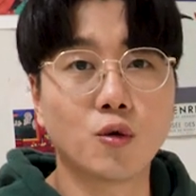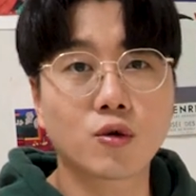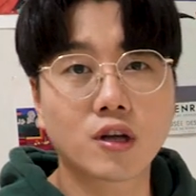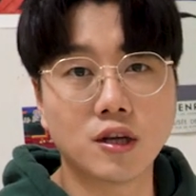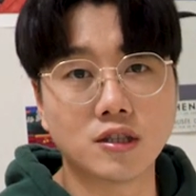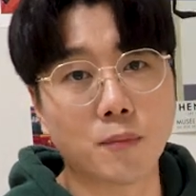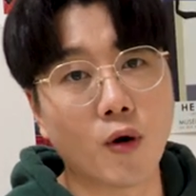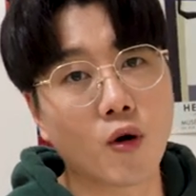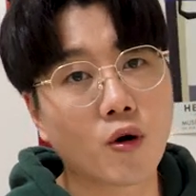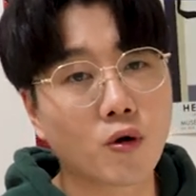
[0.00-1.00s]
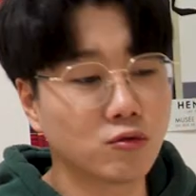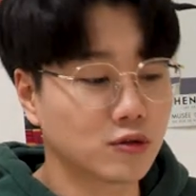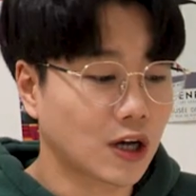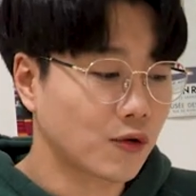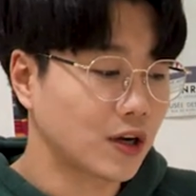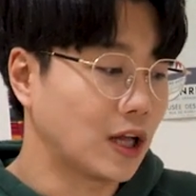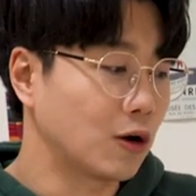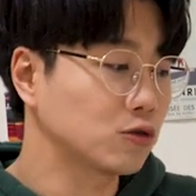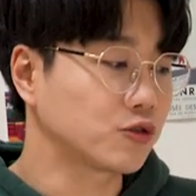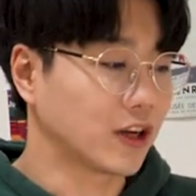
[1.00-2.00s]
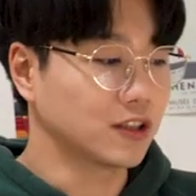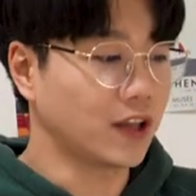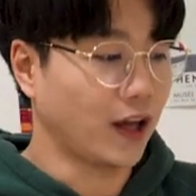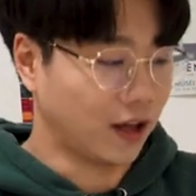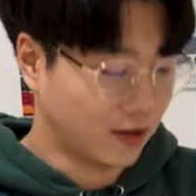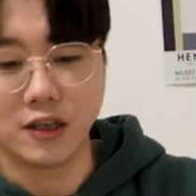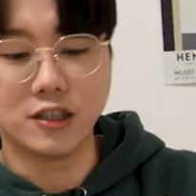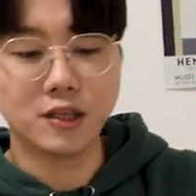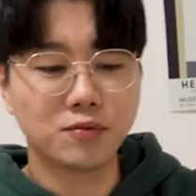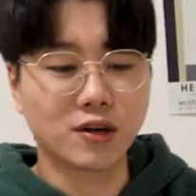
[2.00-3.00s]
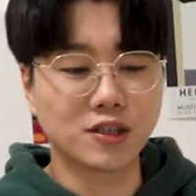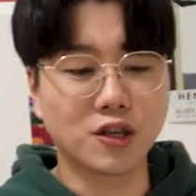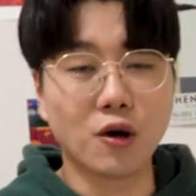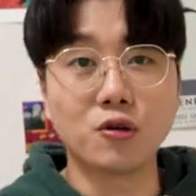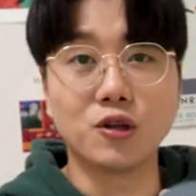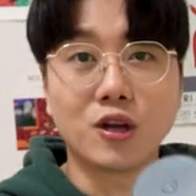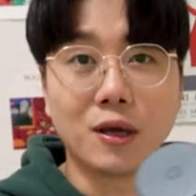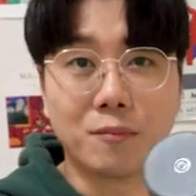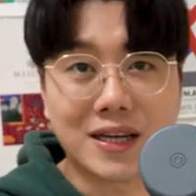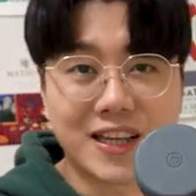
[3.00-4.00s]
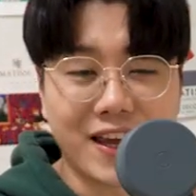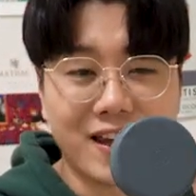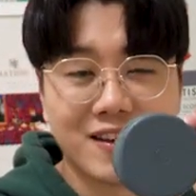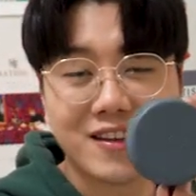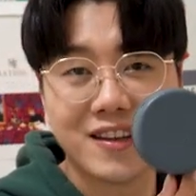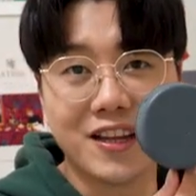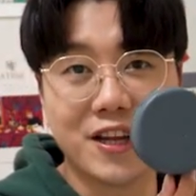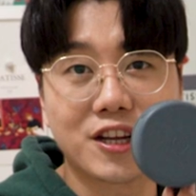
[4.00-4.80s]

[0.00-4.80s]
이렇게 이제 번거로운 상황이 나올 수가 있는데 이 제품 같은 경우는 여기 바닥에 네,